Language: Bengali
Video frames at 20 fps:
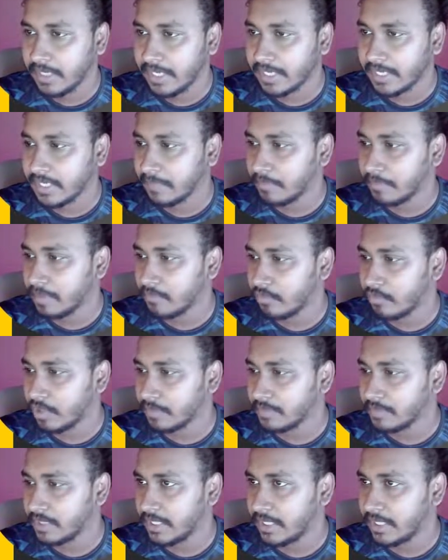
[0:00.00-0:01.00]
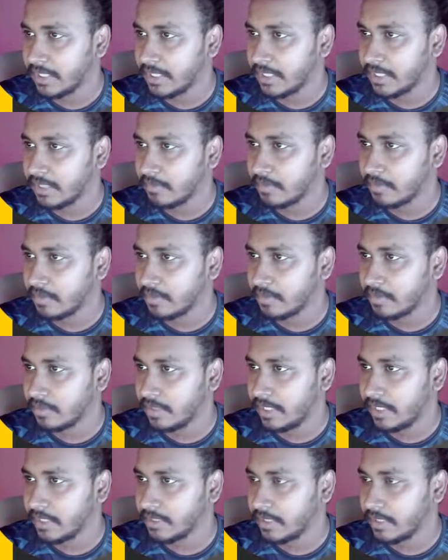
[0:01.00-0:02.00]
এক নাম্বার মোকাপ যেটা এটাকে আমরা
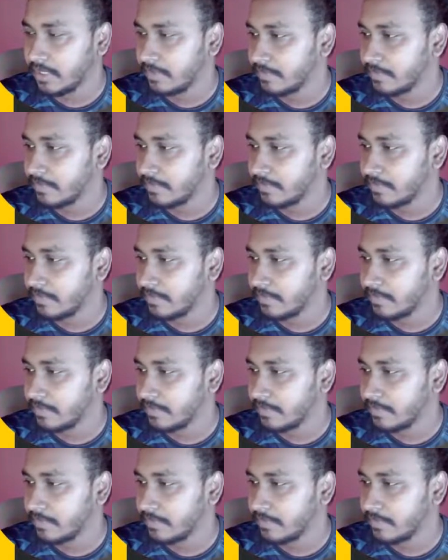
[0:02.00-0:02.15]
নিয়ে যাই